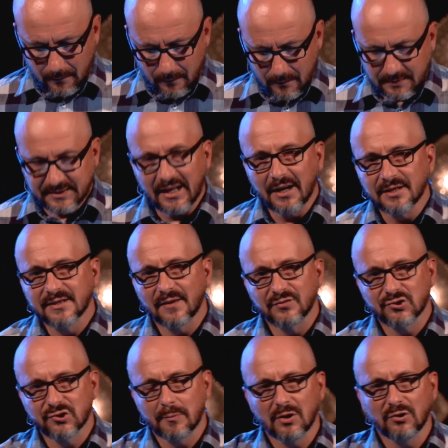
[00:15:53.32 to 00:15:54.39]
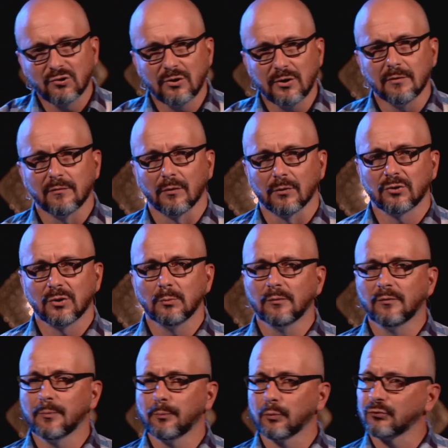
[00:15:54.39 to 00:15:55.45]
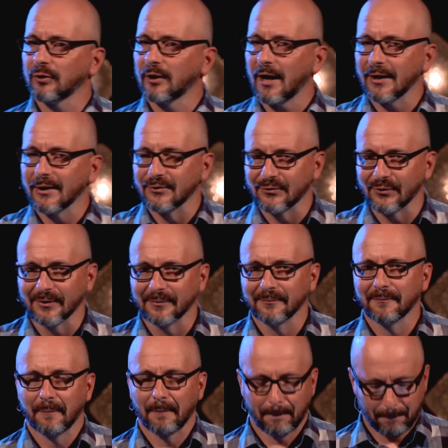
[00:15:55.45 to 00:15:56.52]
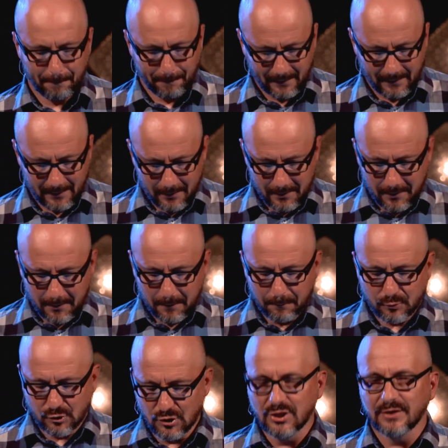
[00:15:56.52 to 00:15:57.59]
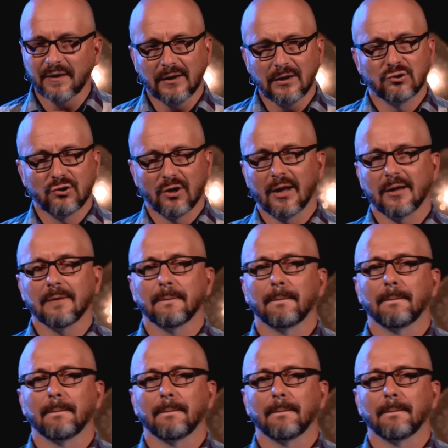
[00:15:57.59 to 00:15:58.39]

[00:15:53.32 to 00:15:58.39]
zaleca wstrzemięźliwość i mówi: Poczekajcie. Przyjdzie taki dzień,